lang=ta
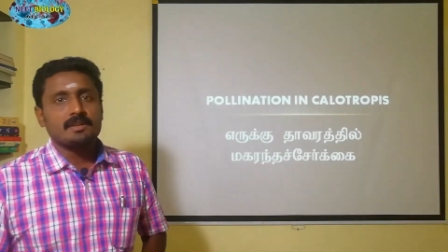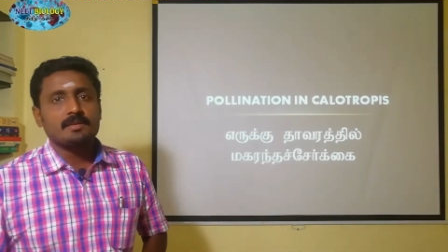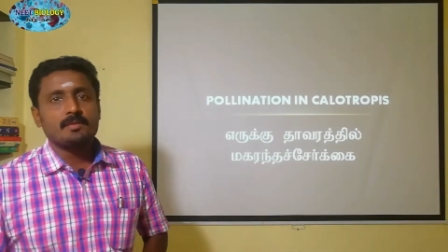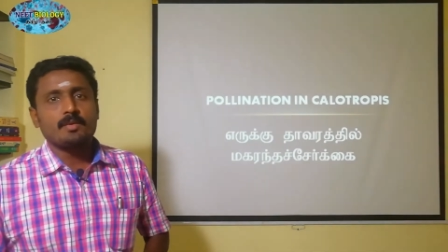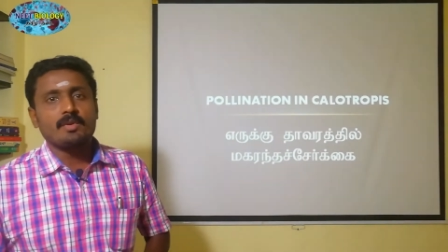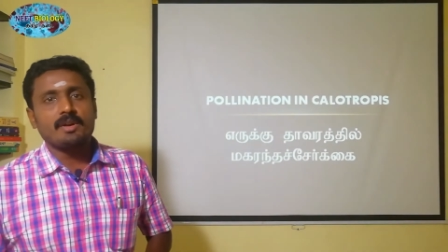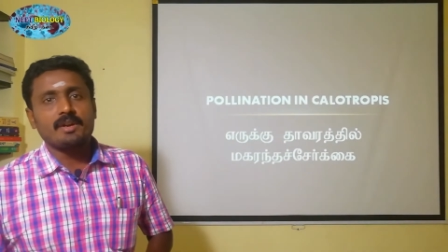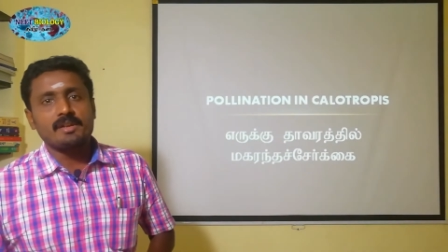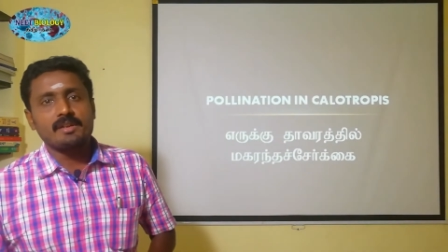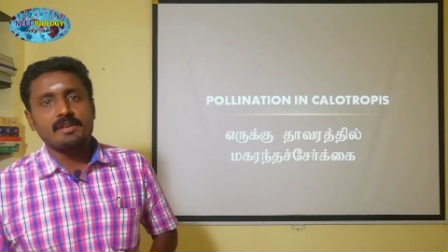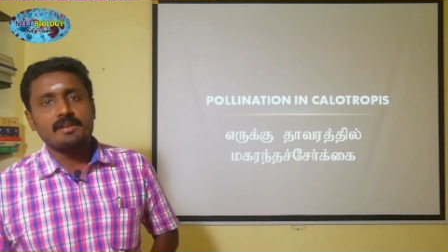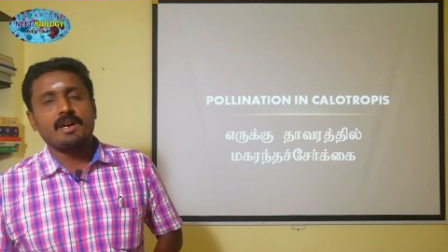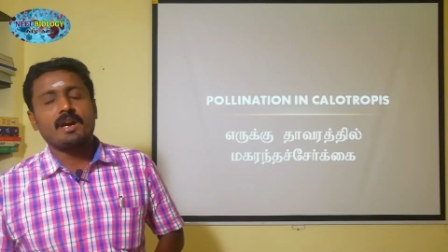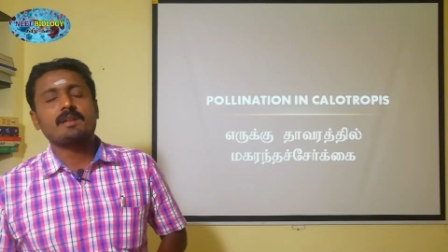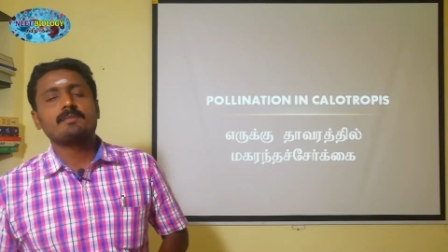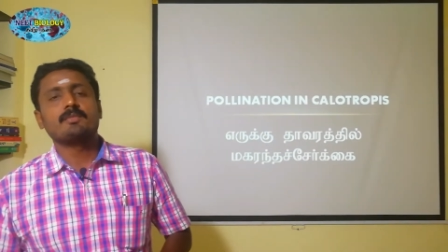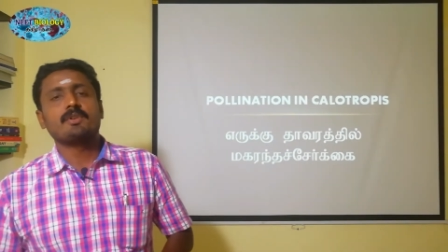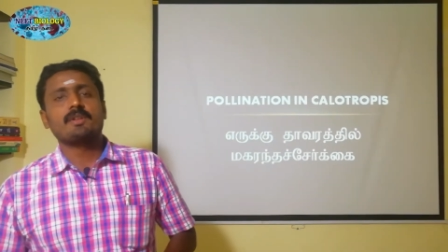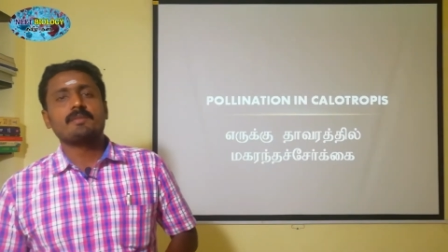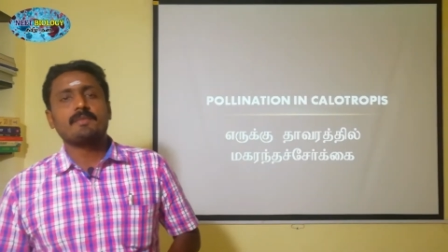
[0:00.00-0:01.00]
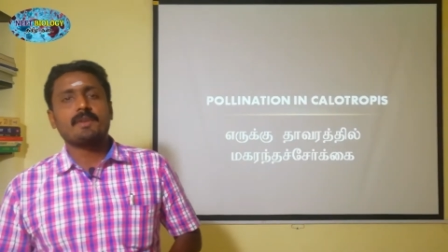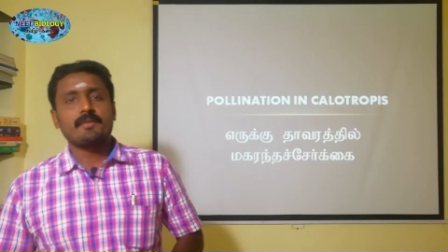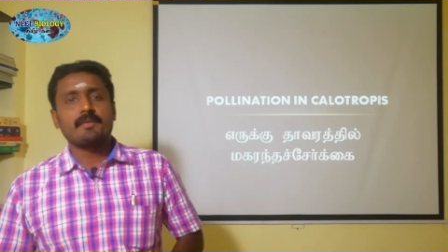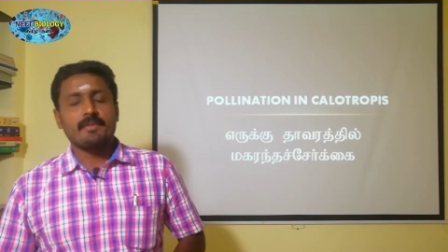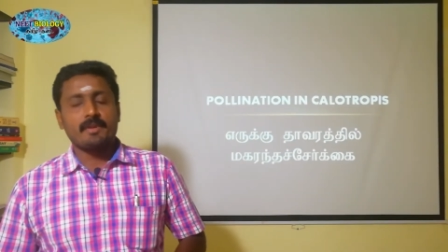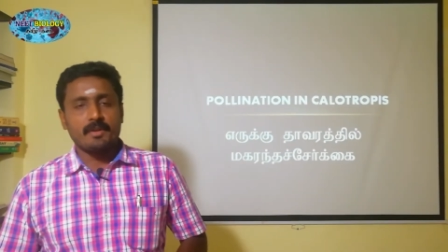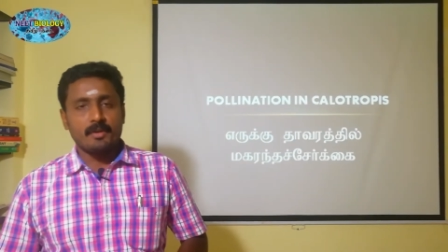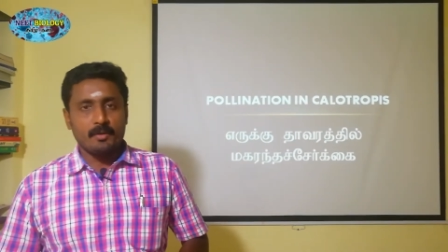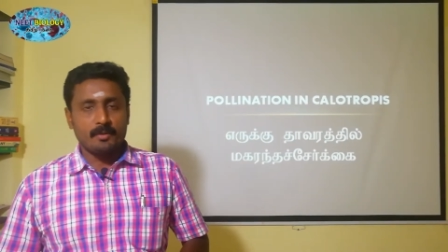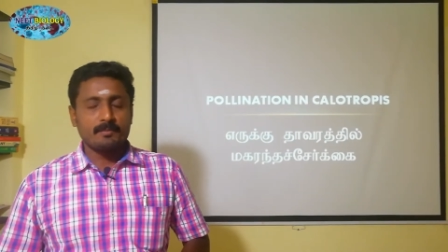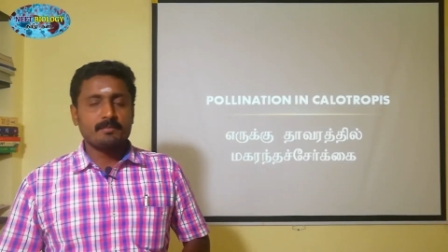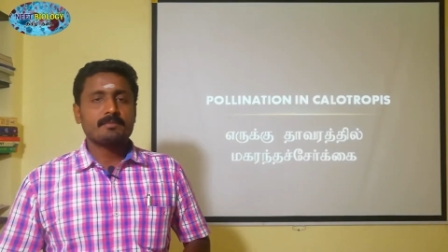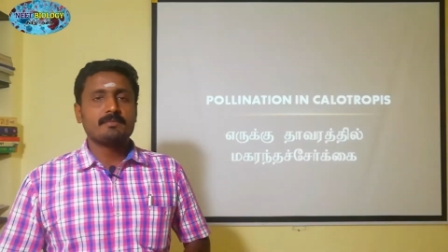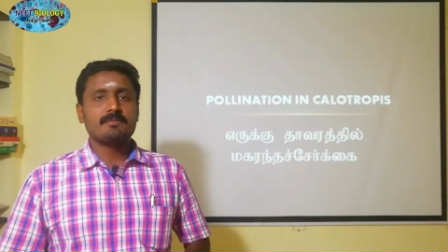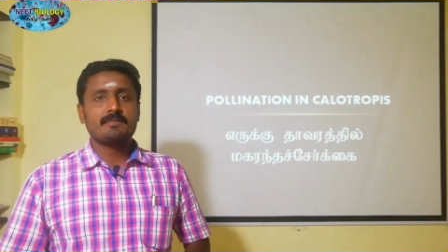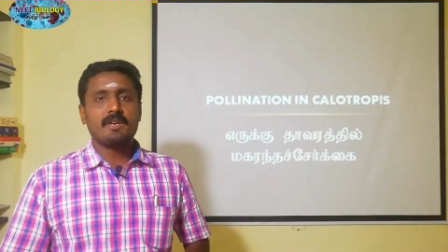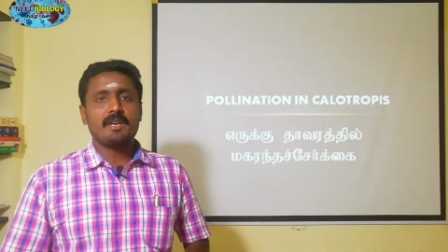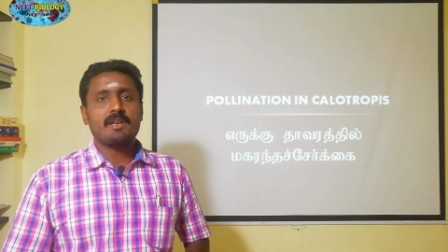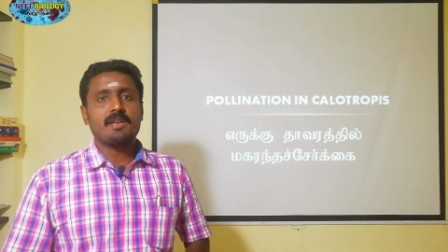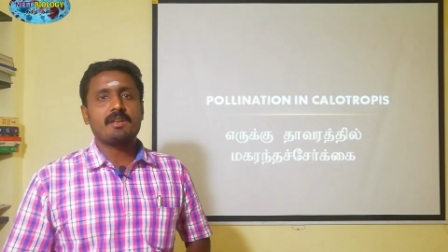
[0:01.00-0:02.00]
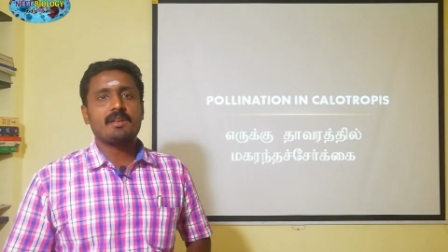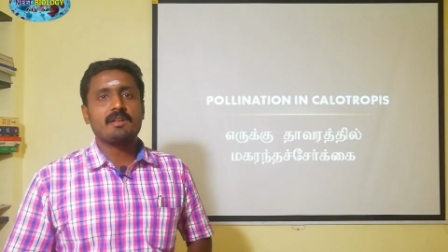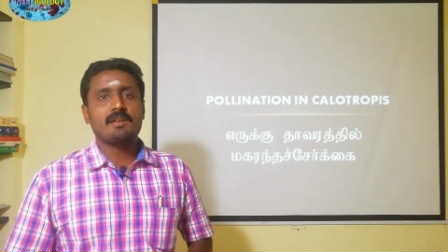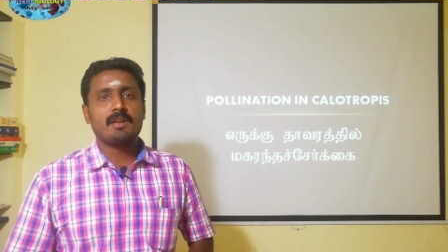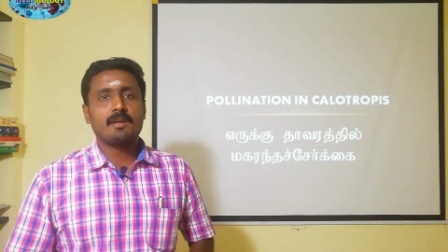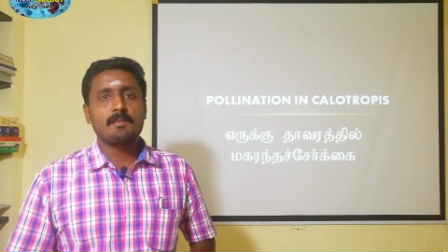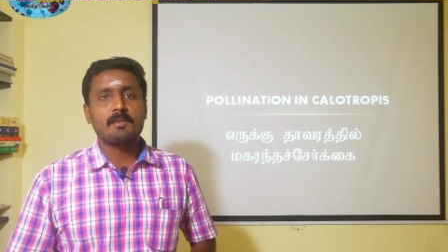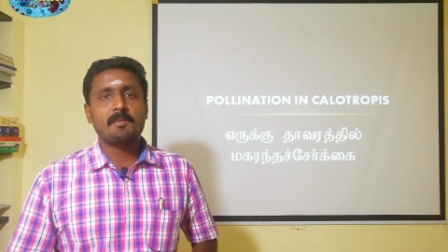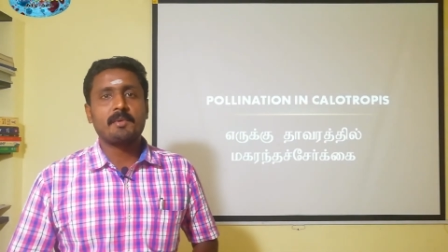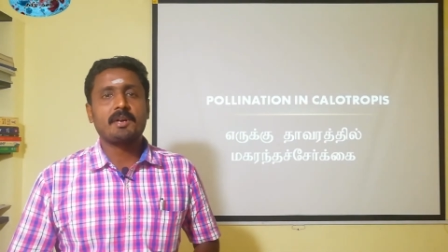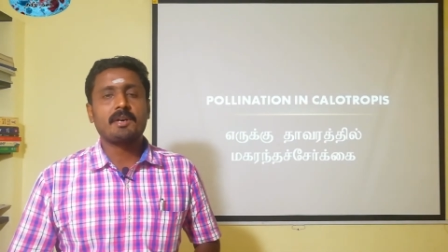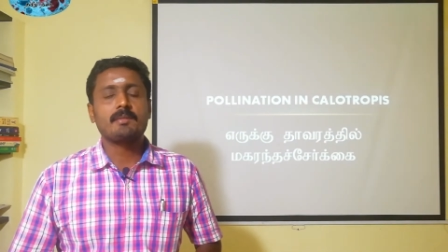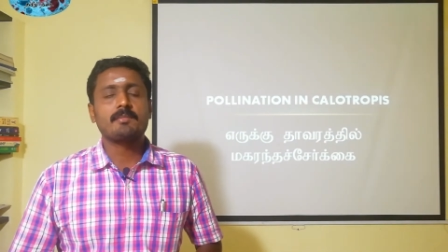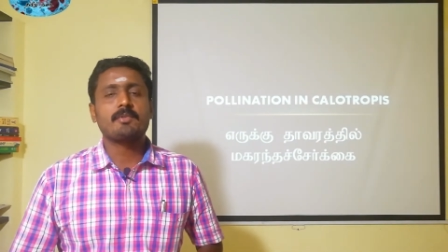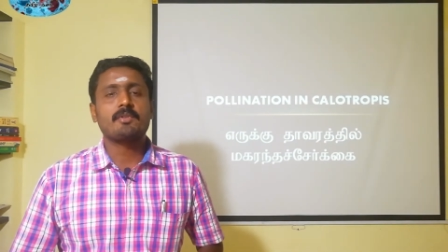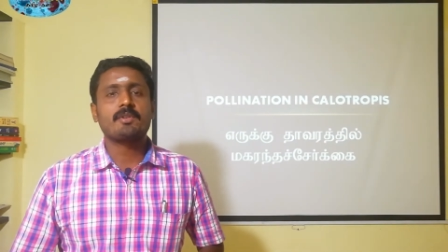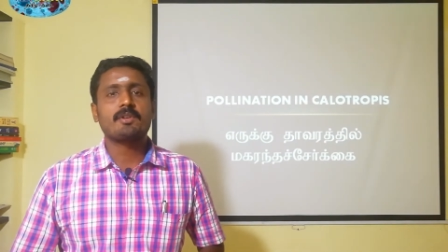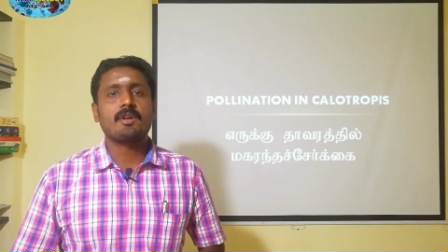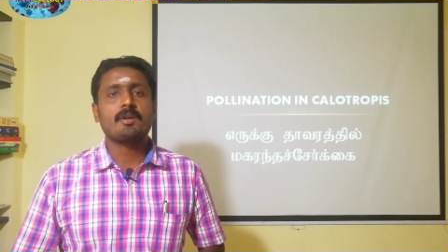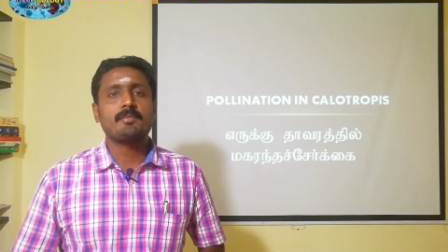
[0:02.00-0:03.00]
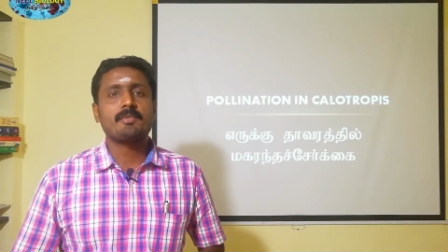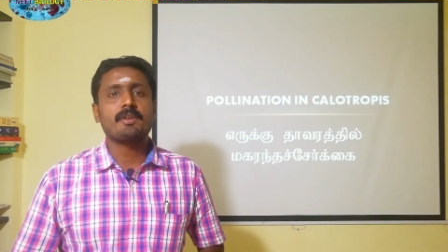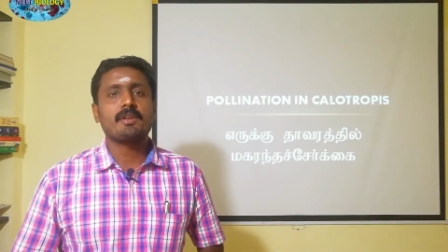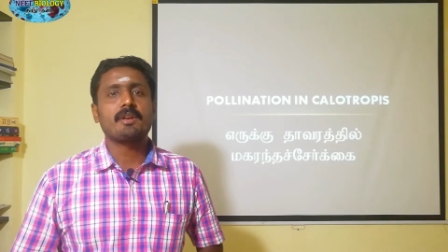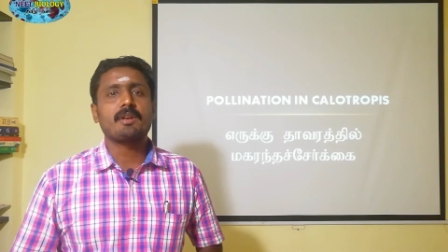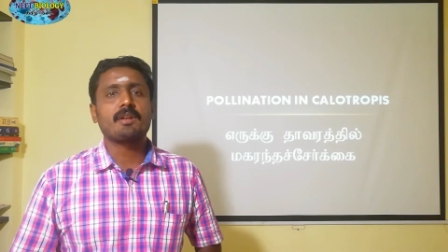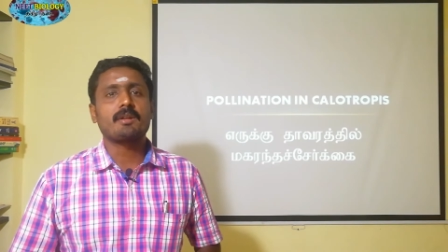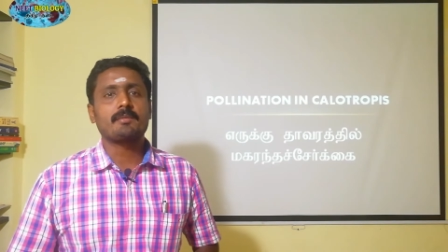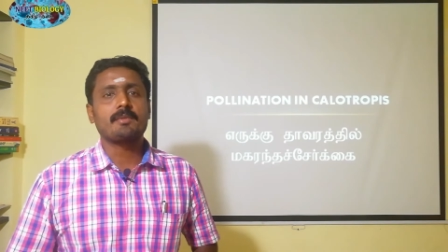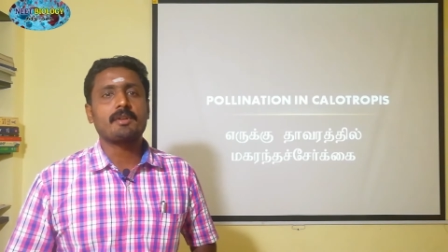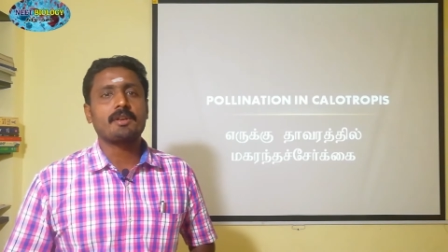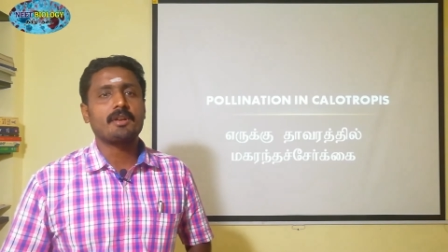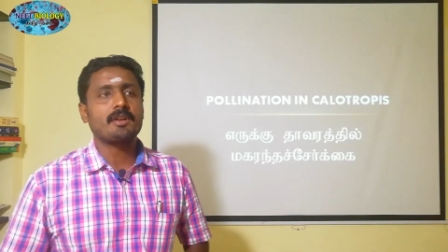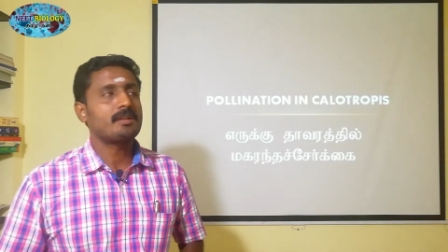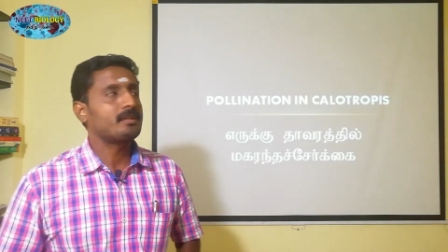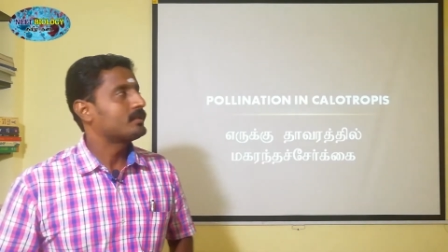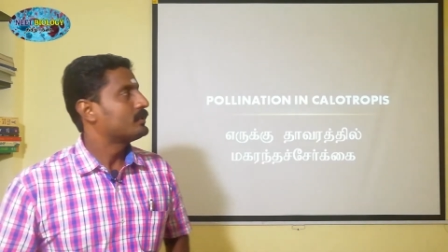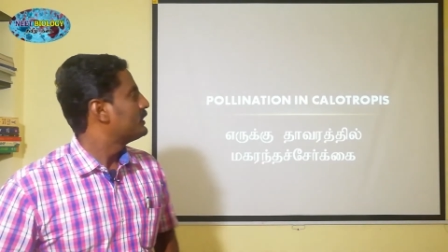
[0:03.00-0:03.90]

உங்களை அன்புடன் வரவேற்கிறோம் இன்றைக்கி நம்ம பார்க்க போகிற டாபிக் என்ன அப்படின்னா